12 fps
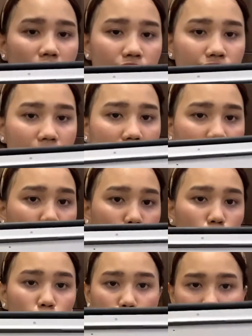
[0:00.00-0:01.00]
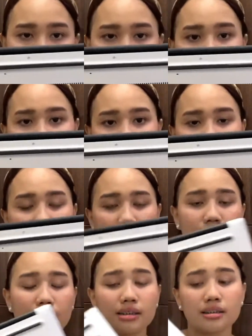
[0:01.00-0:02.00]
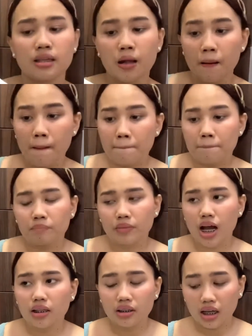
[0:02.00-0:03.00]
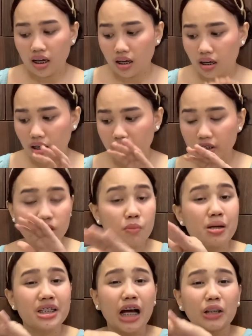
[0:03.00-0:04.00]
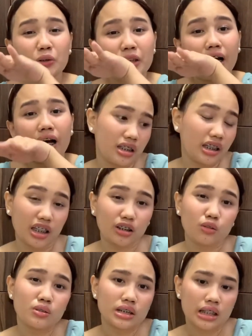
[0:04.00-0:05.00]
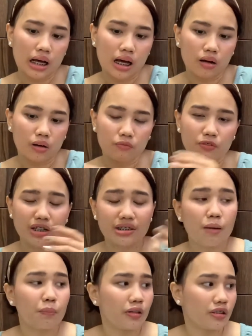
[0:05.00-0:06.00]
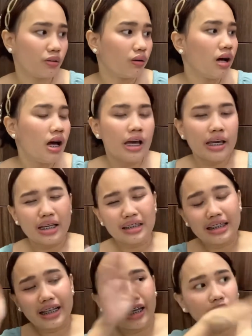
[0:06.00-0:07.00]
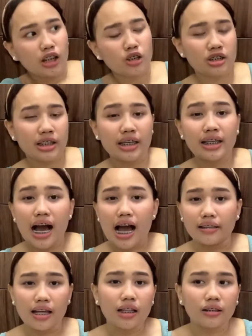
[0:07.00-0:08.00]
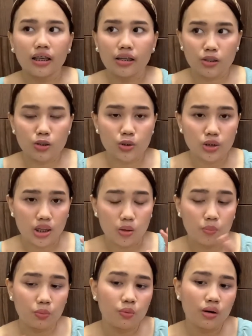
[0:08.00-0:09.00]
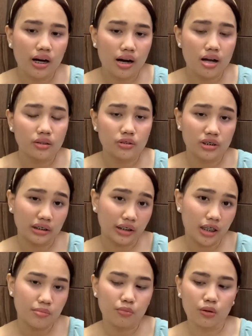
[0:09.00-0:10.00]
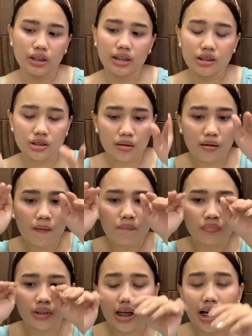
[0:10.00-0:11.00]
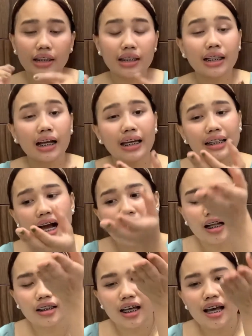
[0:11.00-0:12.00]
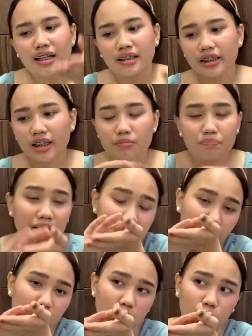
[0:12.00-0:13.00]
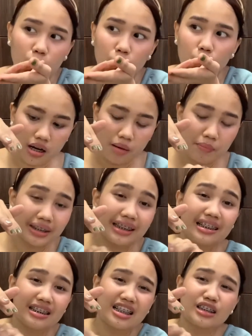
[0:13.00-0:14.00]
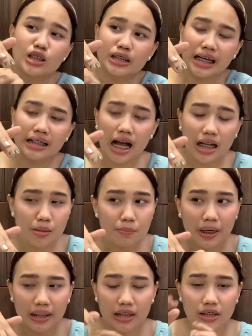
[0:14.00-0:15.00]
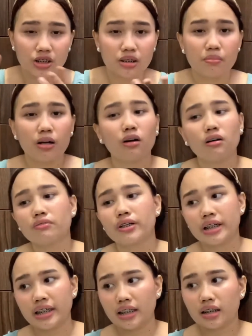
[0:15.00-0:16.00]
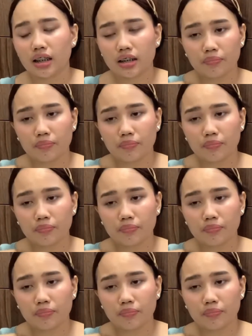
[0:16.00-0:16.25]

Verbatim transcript: effect, yung tulong niya sa atin guys is uh, naka, hindi siya masyadong nakakyat dun sa, for example, yung ilagay ko siya sa higaan natin, sa upuan, sa table. Hindi siya, hindi natin nga kailangan lagyan pa ng ano, uh, material dun sa ilalim para hindi siya mag-overheat. At